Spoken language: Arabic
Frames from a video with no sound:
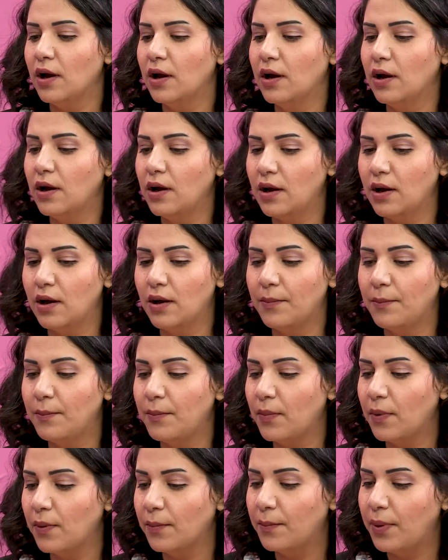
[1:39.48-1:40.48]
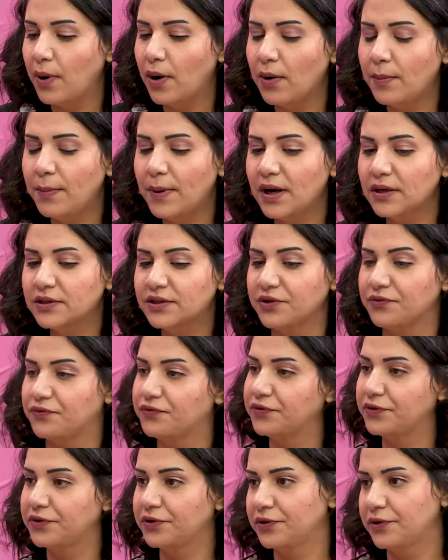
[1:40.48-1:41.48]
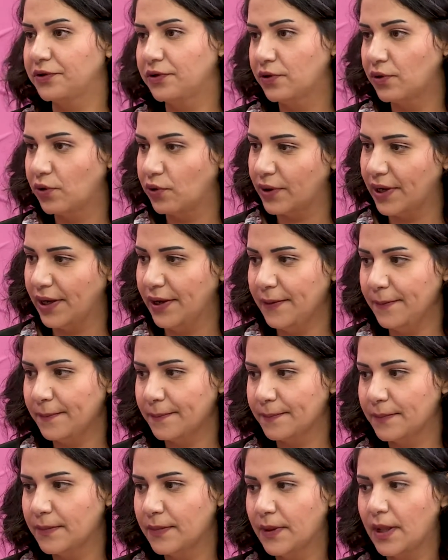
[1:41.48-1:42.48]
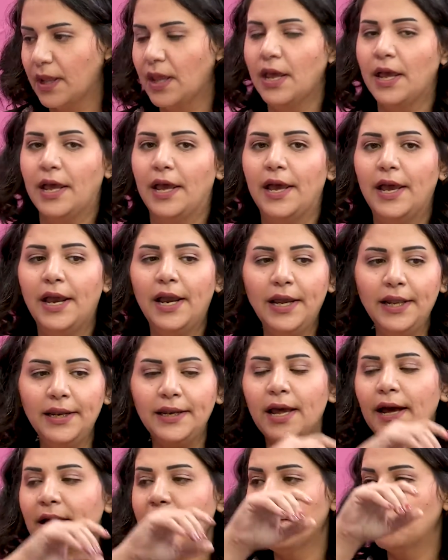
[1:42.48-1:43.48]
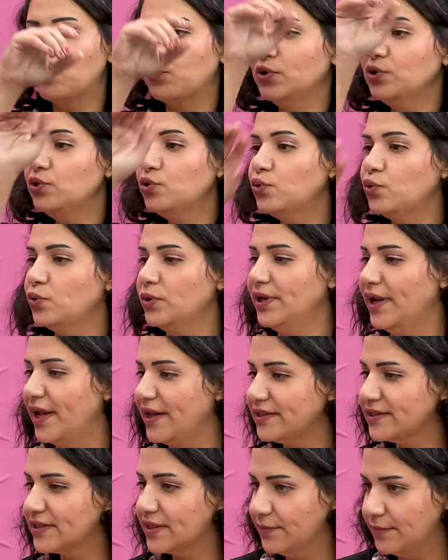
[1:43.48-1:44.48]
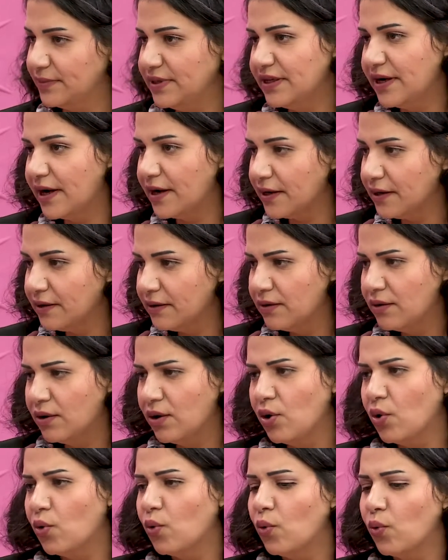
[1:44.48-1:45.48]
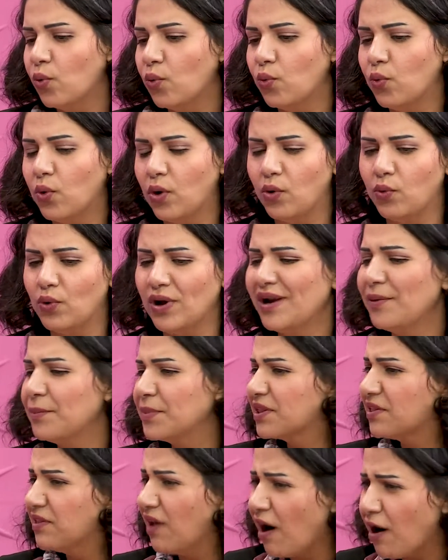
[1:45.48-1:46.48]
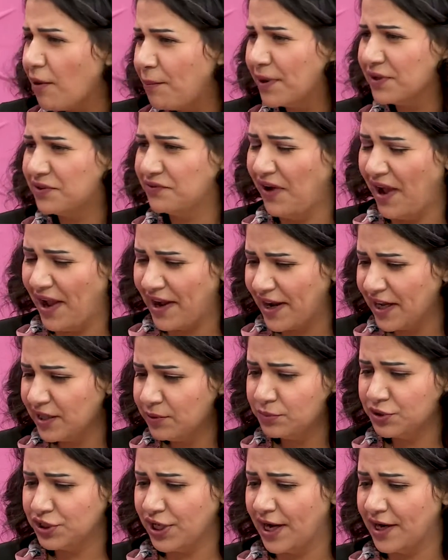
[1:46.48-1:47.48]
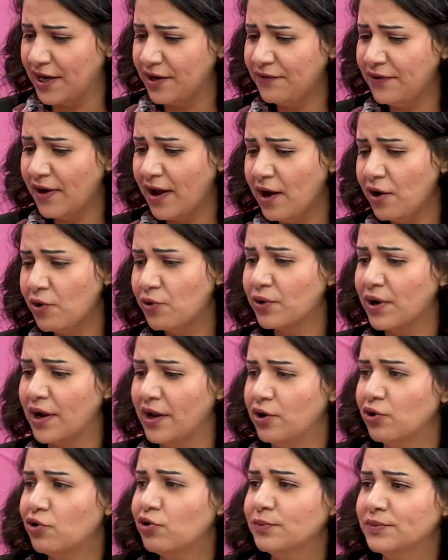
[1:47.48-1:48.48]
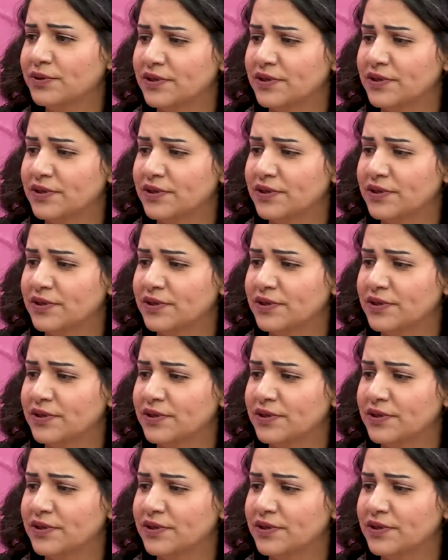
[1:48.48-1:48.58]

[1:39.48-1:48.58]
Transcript: آه، بابا طفل اوكي احنا وانتوا الناس كبيره وانا متلخبط في حاجات مش عارفها وجاي لكم